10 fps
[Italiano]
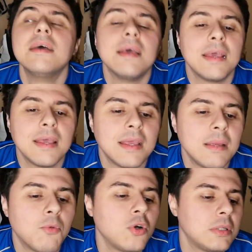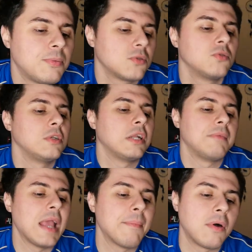Eh, molti possono
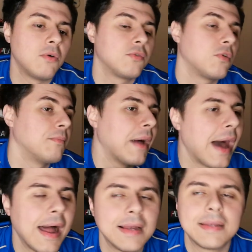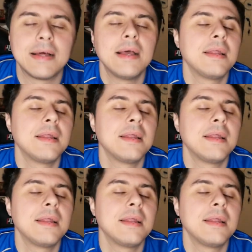dirmi, eh, ma contro il Malta,